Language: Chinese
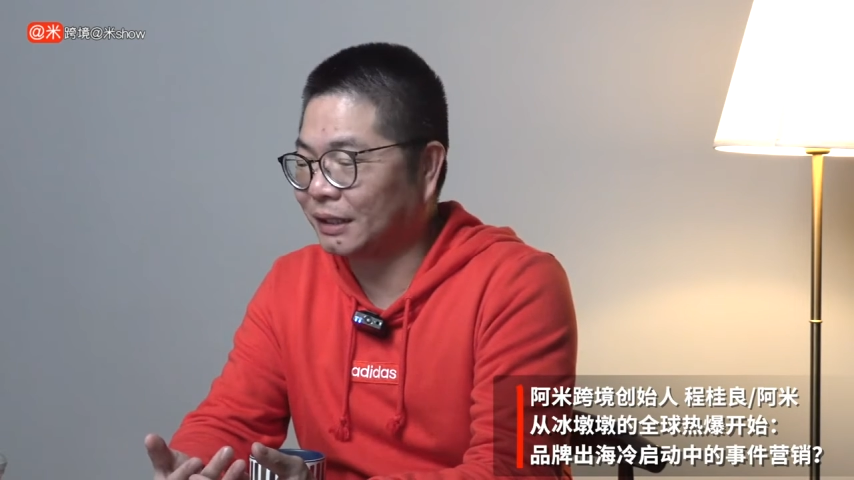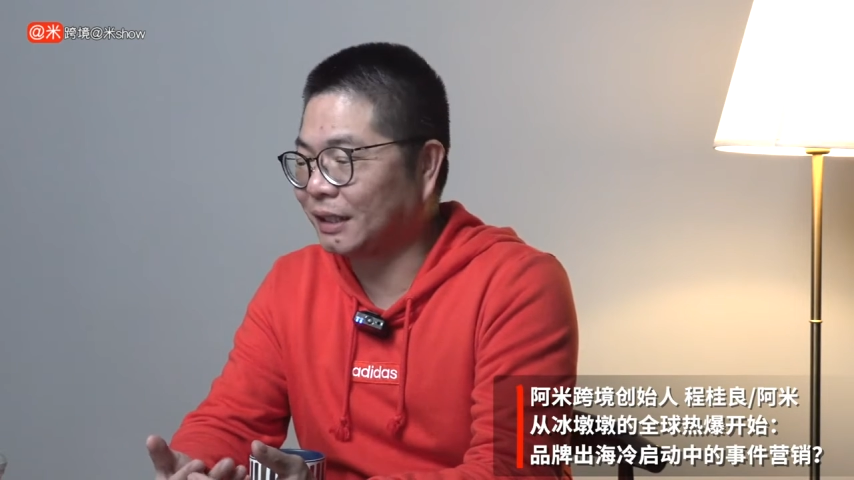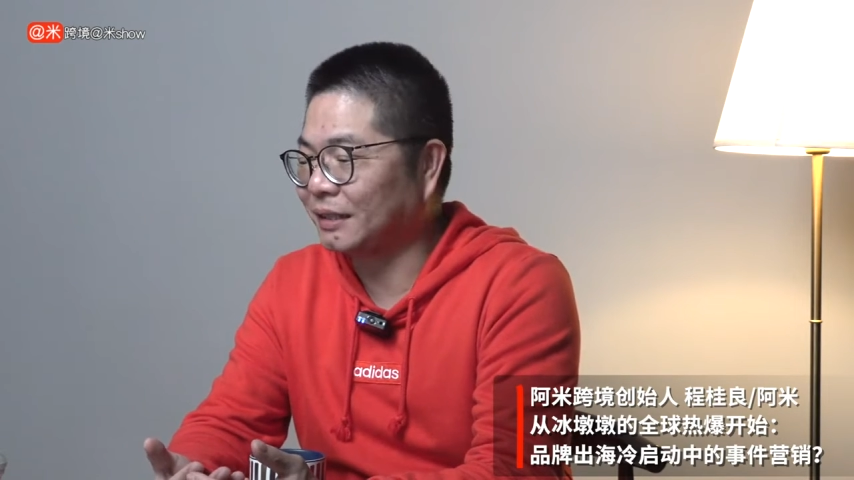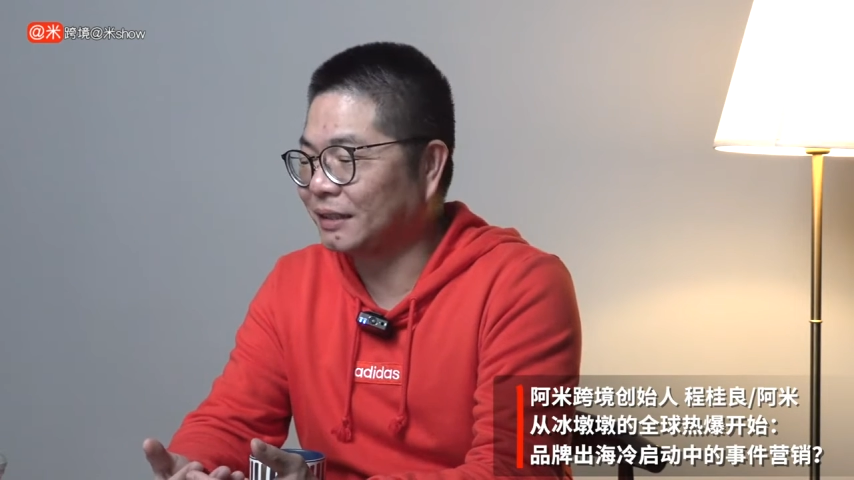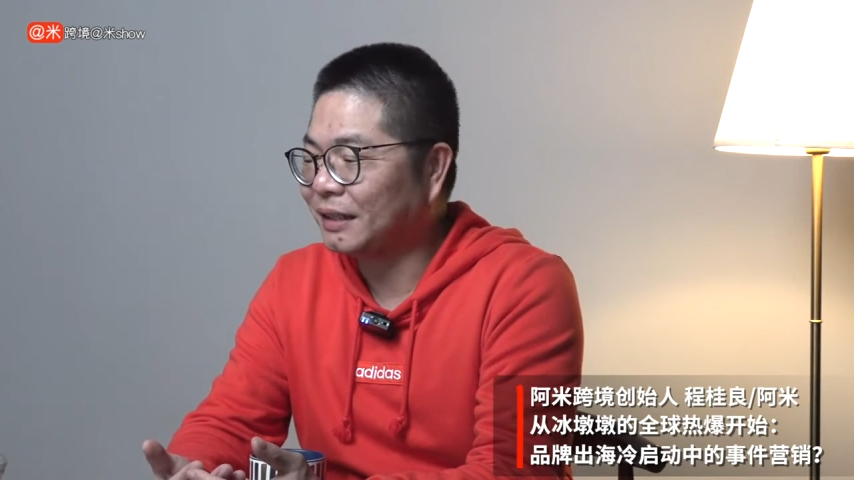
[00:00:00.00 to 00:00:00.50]
这个
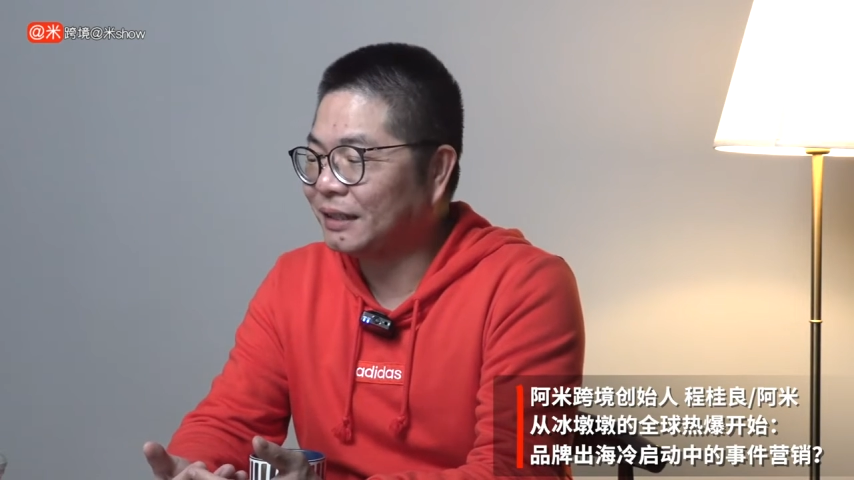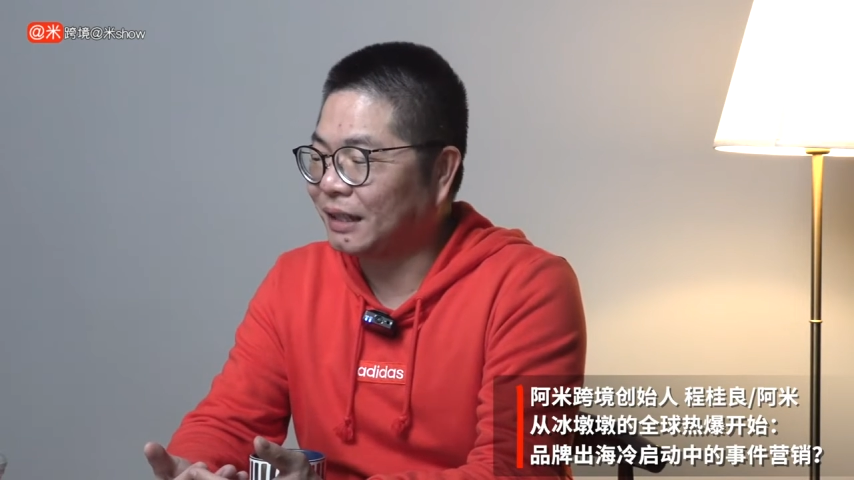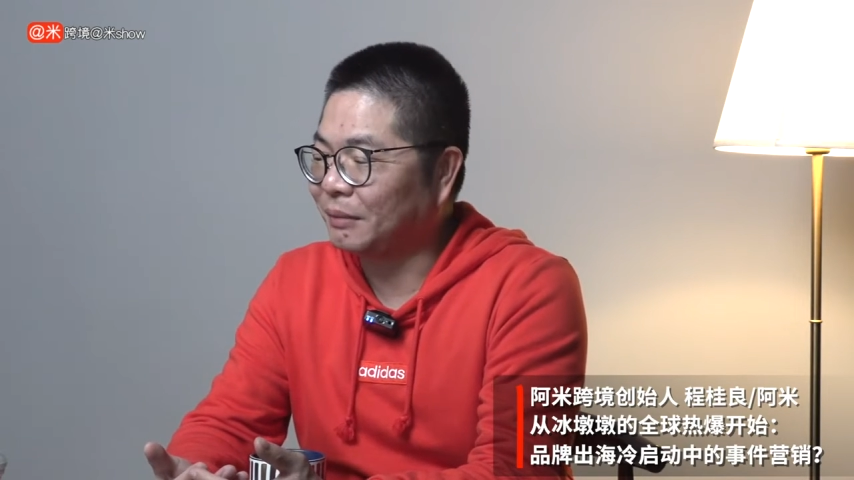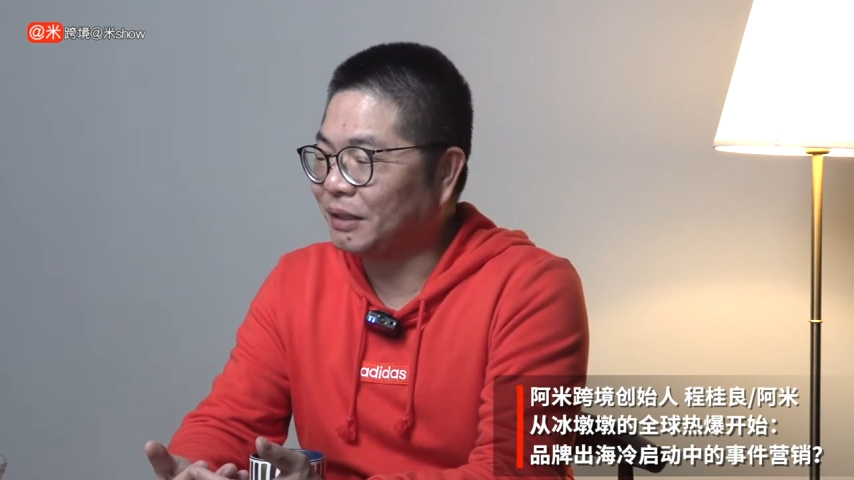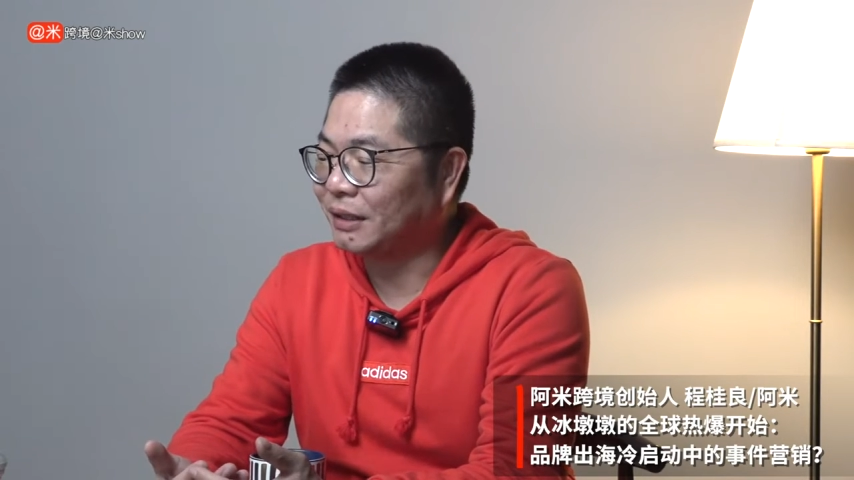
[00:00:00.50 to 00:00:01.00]
电
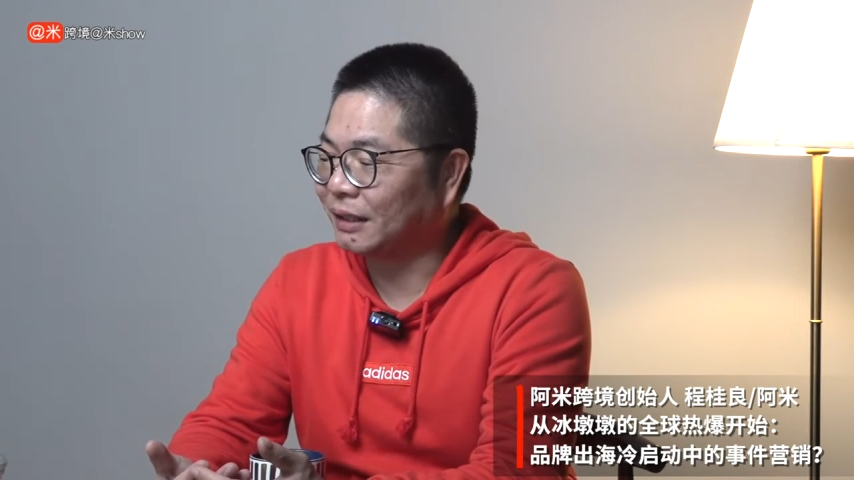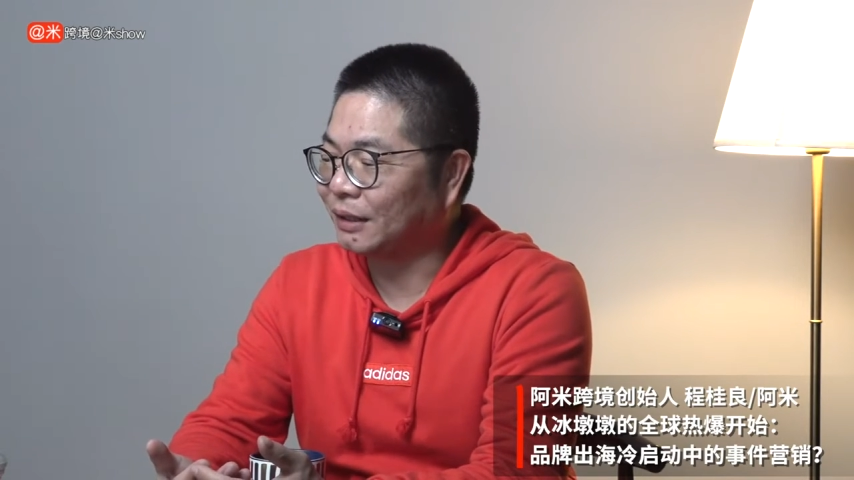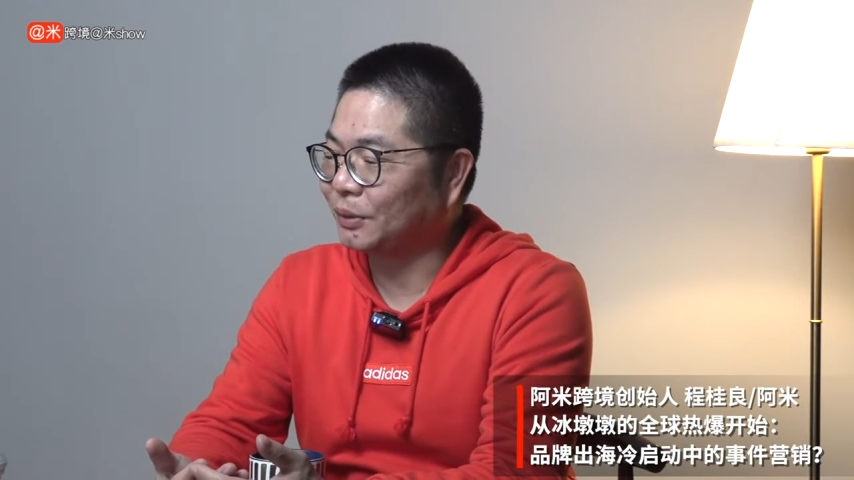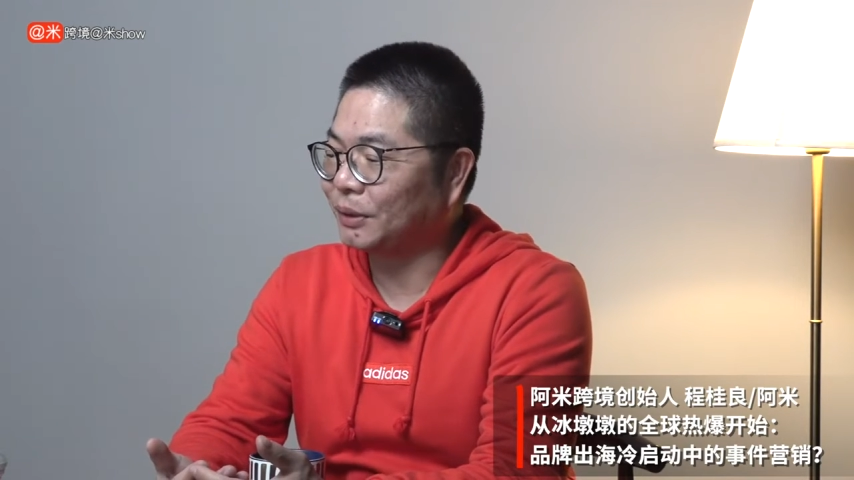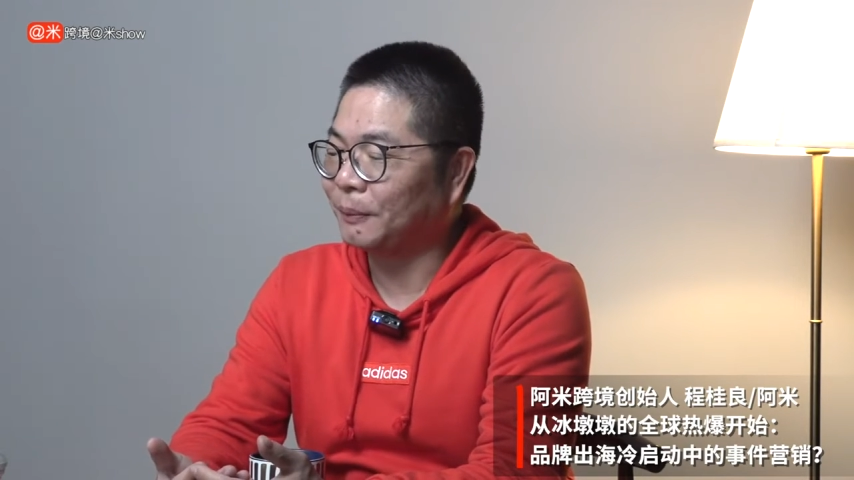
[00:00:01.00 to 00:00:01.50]
产品上
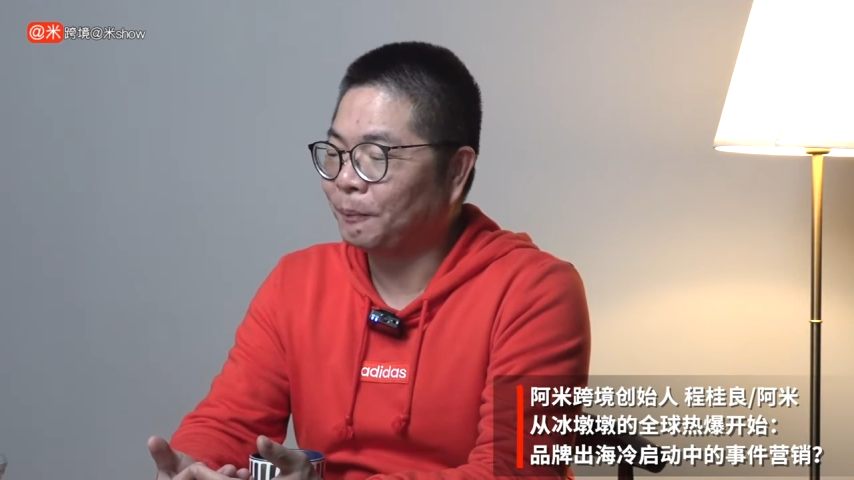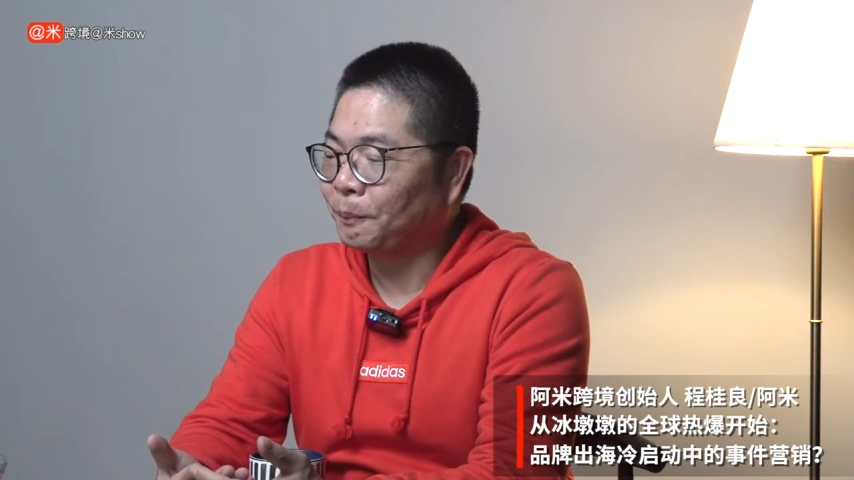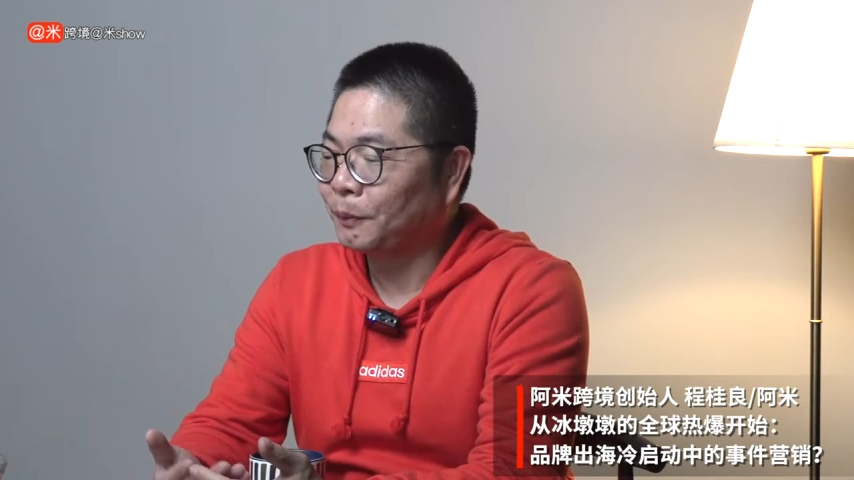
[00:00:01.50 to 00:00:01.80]
的供应。